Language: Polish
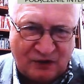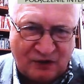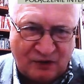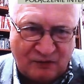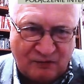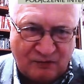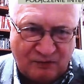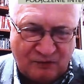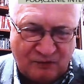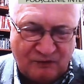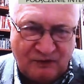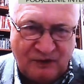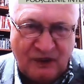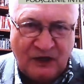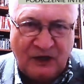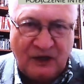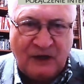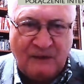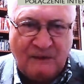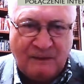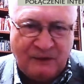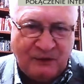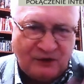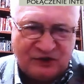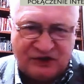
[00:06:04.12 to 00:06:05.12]
zarobku.
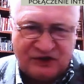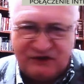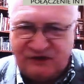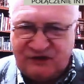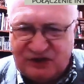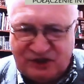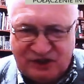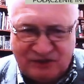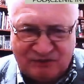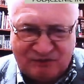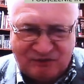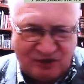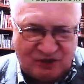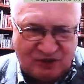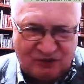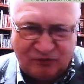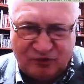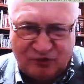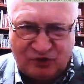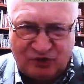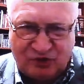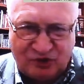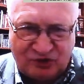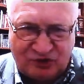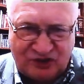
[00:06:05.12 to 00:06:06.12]
No oczywiście przez
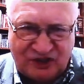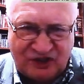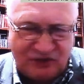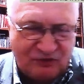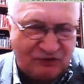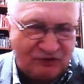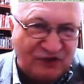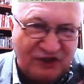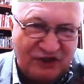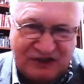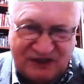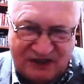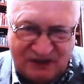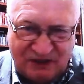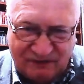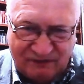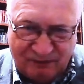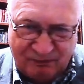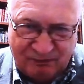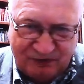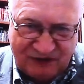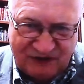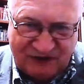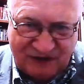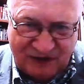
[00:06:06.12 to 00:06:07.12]
dłuższy okresu nic nie
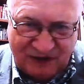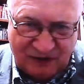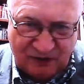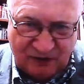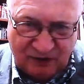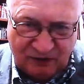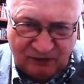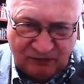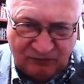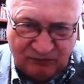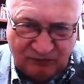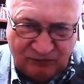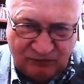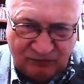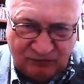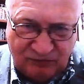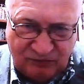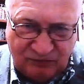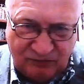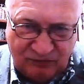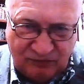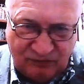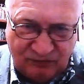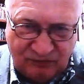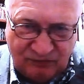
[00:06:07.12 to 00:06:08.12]
wypłacano,
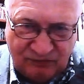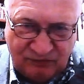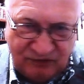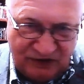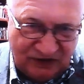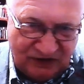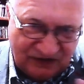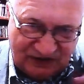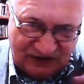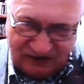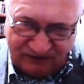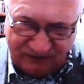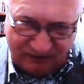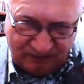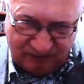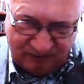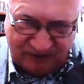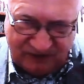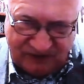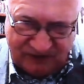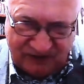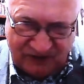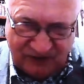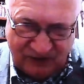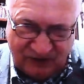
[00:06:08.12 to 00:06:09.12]
nic nie
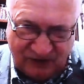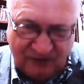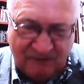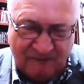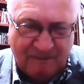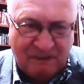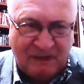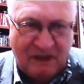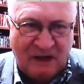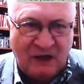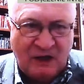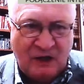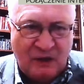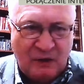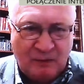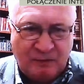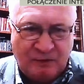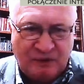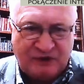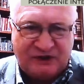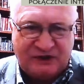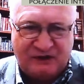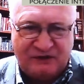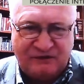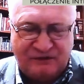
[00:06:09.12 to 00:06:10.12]
wypłacano,
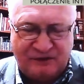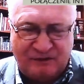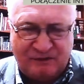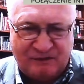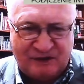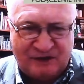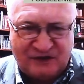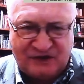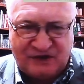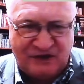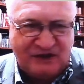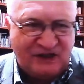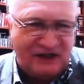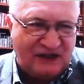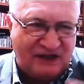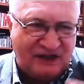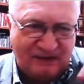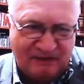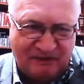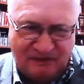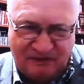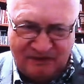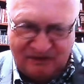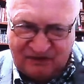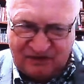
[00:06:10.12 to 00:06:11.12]
Potem nie
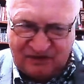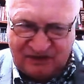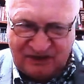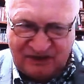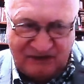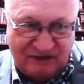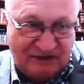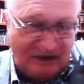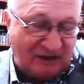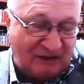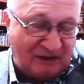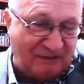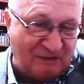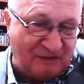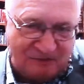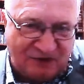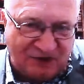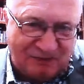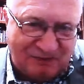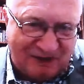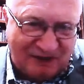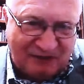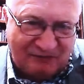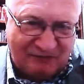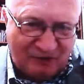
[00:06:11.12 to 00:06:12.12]
jakby
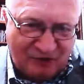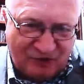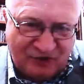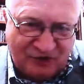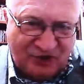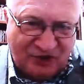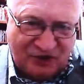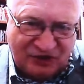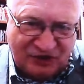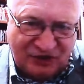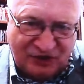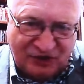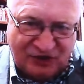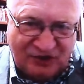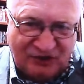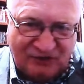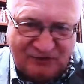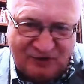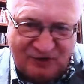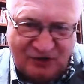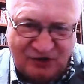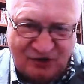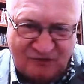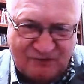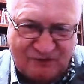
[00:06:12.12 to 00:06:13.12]
przepadło gdzieś te
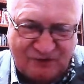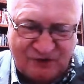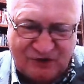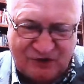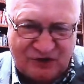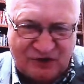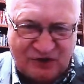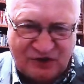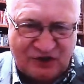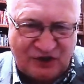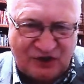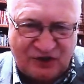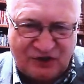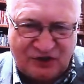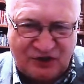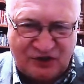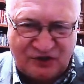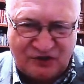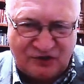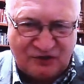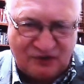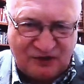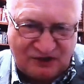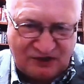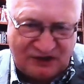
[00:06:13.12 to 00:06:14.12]
70% czy
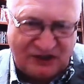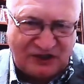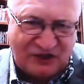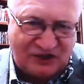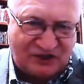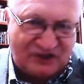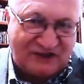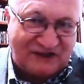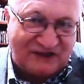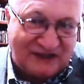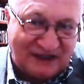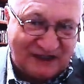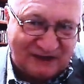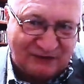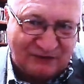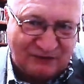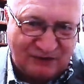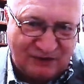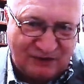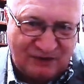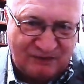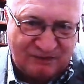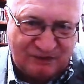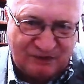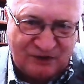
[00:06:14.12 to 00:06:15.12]
60 tych naszych strat,
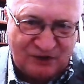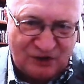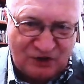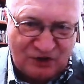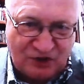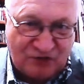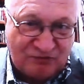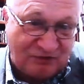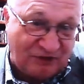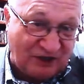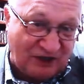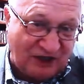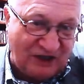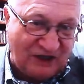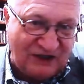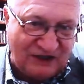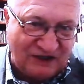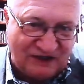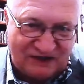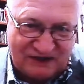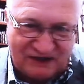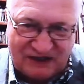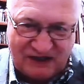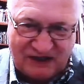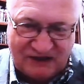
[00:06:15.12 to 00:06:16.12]
które ponieśliśmy,
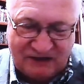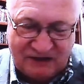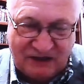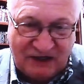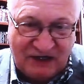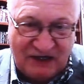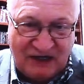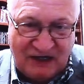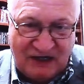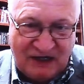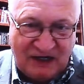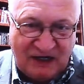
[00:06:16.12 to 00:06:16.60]
realnych strat,